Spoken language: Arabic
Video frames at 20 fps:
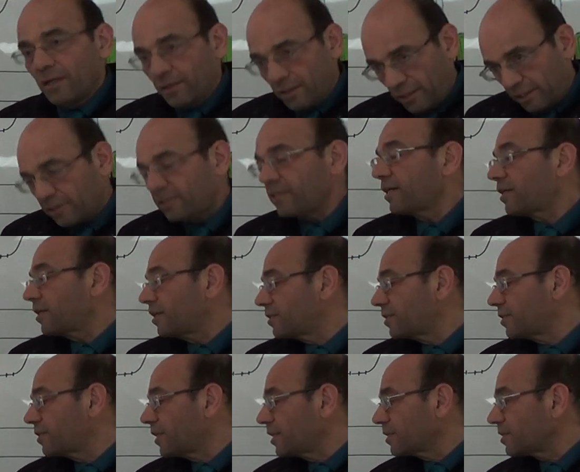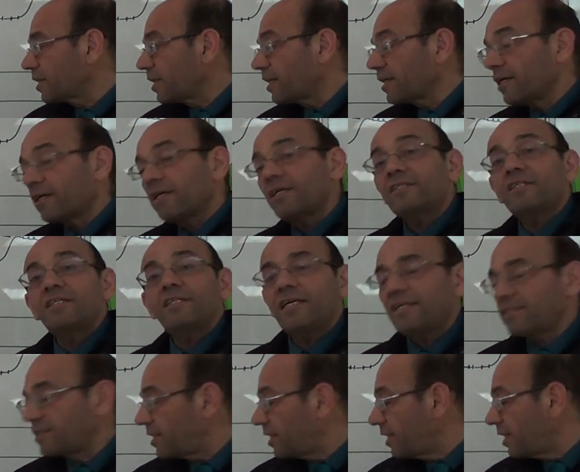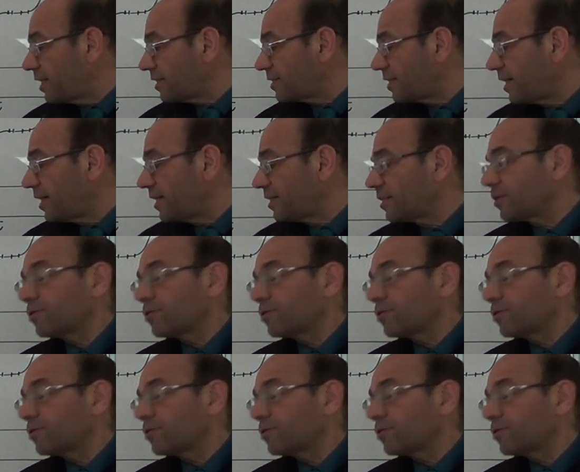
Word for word: اختيارات الناس خيارات الناس خلت هذا